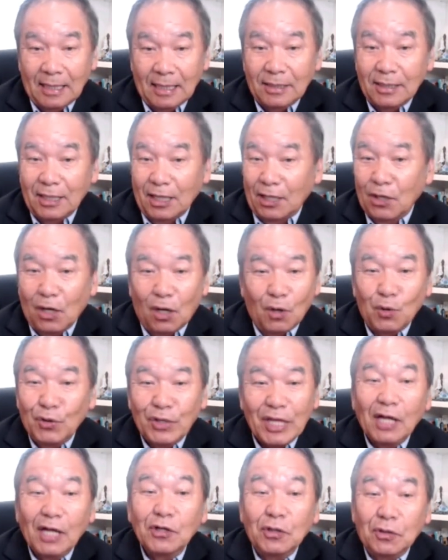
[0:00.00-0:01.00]
chỉ có lúc
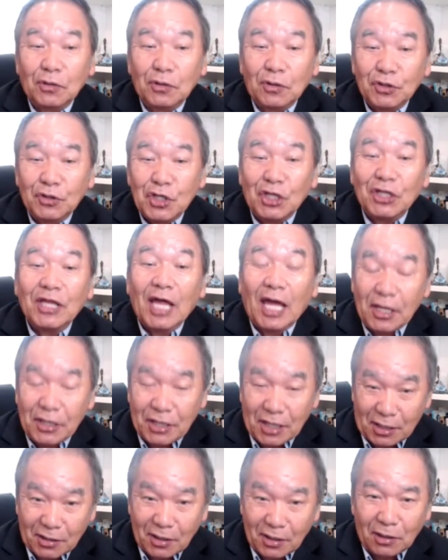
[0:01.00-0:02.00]
giác cử chuyện đấy
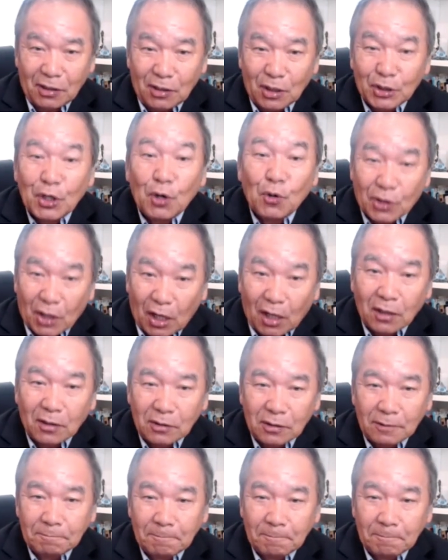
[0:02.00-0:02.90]
chỉ cơ ở trâu cờ